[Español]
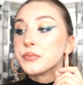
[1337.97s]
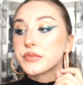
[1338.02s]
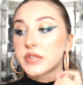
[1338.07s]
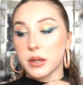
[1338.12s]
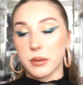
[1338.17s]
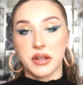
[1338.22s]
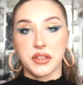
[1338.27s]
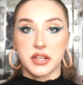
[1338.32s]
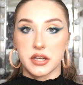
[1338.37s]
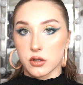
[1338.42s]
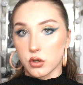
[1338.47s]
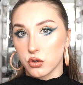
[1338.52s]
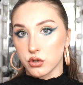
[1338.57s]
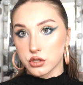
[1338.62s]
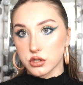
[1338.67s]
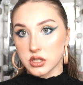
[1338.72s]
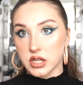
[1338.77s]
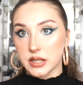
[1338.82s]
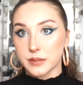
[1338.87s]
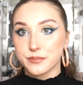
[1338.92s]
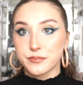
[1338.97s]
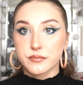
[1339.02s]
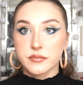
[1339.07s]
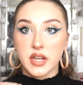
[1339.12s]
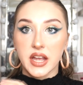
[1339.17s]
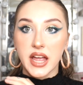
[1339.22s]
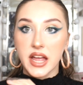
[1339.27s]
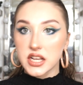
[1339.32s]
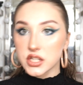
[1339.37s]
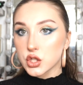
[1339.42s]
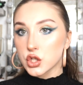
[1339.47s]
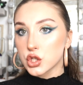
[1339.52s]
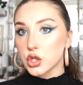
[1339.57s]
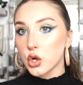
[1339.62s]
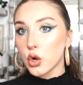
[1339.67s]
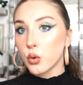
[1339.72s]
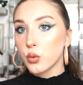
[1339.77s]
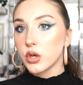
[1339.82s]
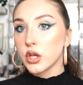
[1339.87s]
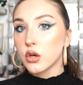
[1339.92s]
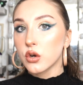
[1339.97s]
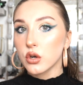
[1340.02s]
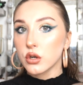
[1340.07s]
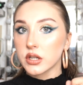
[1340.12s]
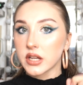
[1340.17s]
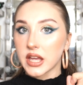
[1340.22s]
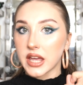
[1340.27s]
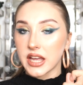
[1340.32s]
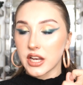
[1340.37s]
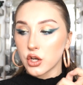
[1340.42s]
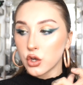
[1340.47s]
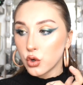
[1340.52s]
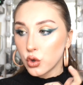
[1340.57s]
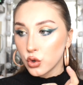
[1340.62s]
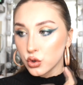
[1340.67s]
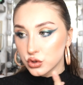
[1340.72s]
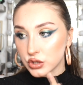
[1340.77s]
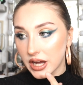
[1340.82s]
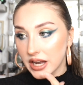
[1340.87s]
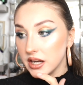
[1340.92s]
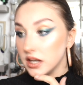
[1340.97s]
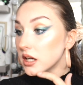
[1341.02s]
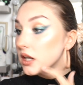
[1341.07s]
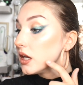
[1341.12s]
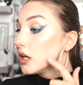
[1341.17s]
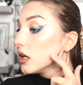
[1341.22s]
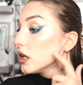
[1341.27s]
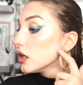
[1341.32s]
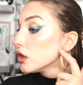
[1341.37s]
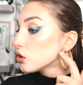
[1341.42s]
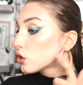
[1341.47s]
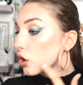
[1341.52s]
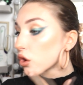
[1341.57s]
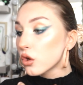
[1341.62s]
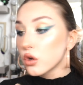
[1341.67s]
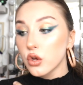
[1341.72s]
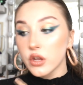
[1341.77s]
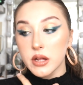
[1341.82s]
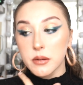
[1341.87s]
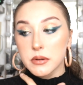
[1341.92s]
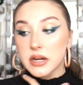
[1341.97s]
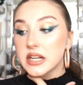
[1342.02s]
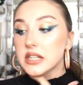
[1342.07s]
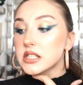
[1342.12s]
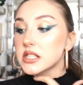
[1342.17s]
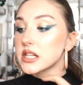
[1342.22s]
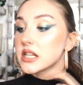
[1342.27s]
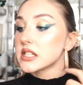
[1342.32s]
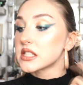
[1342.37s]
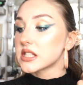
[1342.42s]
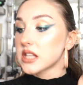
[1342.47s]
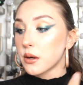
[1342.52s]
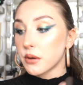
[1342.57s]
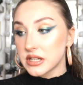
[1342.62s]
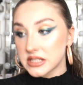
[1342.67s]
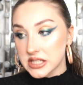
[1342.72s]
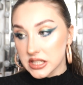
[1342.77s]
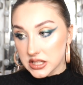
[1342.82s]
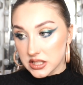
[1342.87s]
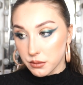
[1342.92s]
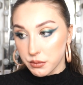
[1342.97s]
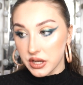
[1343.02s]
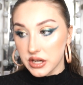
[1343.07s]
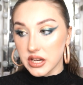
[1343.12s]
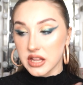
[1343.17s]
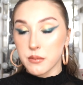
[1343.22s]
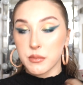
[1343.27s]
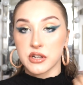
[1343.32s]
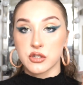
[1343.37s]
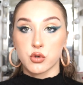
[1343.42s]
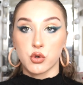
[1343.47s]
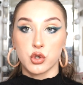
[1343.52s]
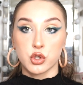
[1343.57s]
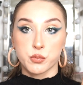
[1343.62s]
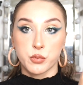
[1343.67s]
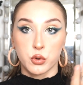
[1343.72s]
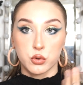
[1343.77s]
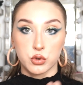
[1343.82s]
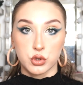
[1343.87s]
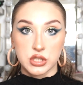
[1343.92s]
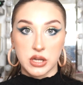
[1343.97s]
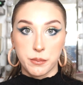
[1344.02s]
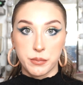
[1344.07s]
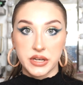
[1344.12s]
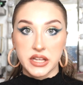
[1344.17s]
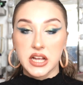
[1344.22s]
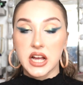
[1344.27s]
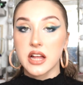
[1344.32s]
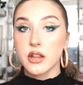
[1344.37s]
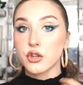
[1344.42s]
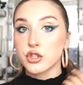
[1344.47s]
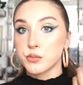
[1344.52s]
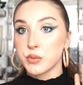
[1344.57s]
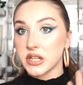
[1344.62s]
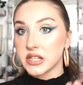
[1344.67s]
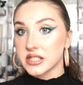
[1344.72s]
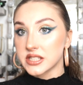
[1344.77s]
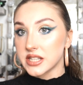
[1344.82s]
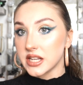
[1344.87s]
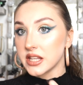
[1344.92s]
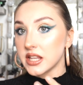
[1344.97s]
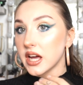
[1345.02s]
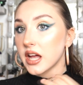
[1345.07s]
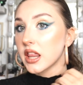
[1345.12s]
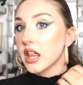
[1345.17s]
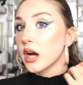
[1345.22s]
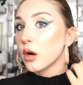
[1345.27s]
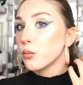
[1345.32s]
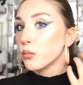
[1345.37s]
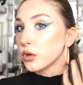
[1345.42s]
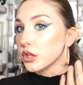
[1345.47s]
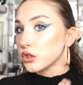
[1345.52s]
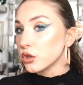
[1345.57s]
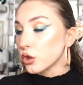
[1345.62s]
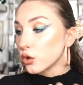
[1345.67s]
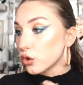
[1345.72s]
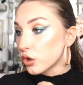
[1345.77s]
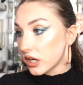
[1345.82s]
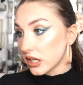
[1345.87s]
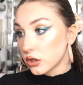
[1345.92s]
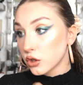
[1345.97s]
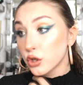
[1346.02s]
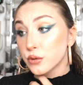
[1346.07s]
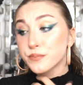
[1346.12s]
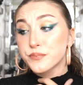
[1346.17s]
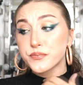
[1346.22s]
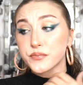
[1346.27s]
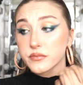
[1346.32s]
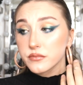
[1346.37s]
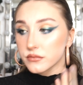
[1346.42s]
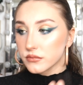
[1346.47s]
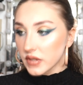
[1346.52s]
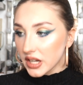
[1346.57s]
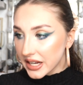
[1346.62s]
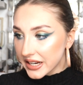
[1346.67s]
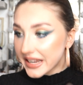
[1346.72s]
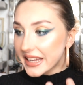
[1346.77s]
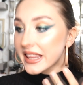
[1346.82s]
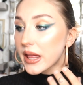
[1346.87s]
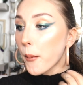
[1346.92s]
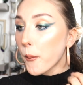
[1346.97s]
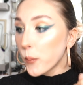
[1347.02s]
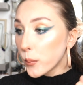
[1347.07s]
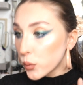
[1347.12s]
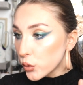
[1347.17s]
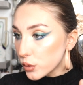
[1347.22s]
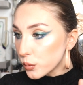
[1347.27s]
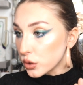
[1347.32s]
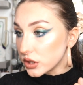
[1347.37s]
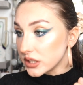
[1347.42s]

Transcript: te va a hacer costra. Eso es lo único que no tal. Todo lo demás está bastante bien, además con los productos aplicados, bien sellada, un poquito de corrector, queda muy